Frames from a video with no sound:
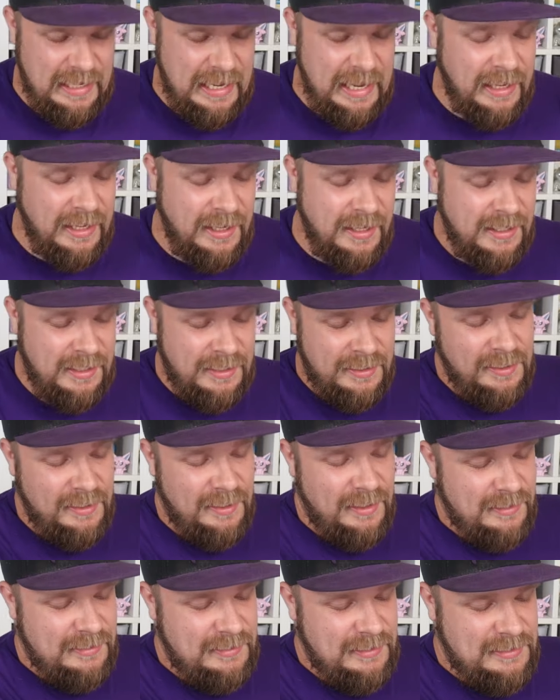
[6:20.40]
Hey,
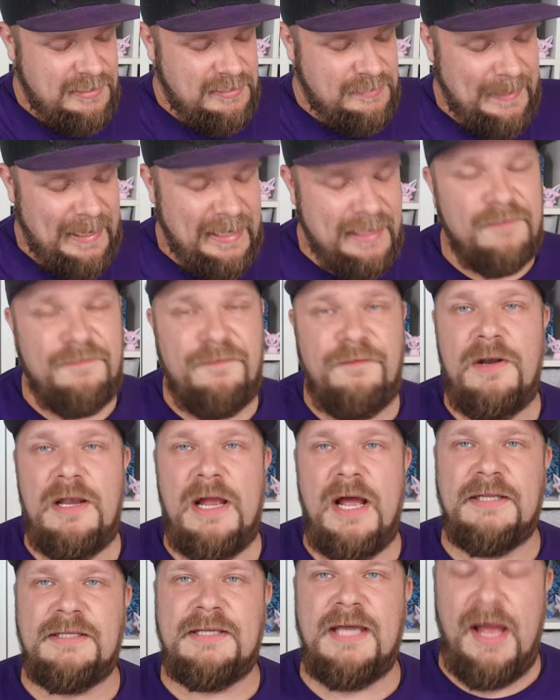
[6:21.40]
die zweite Full
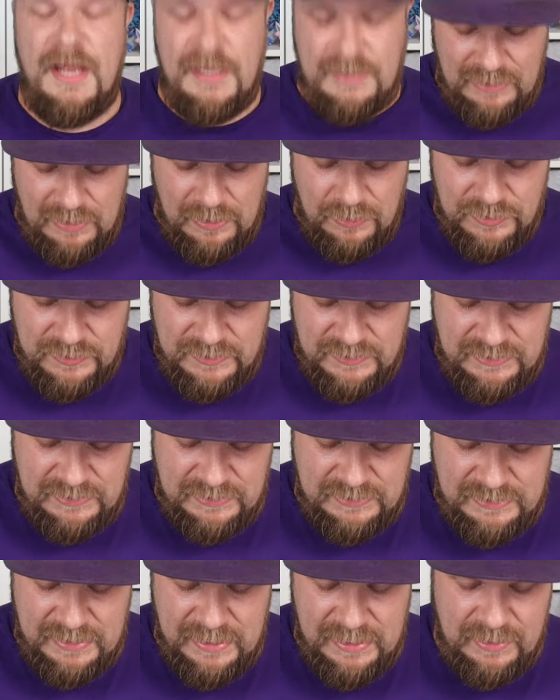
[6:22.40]
Art Karte aus
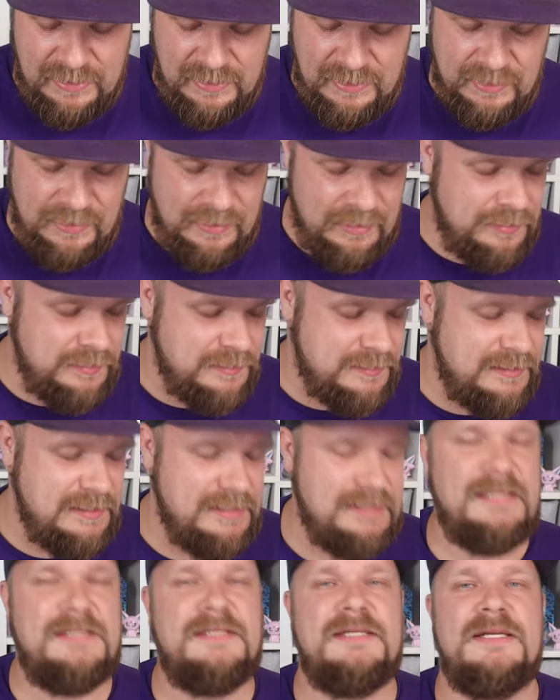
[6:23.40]
dieser, äh, aus dieser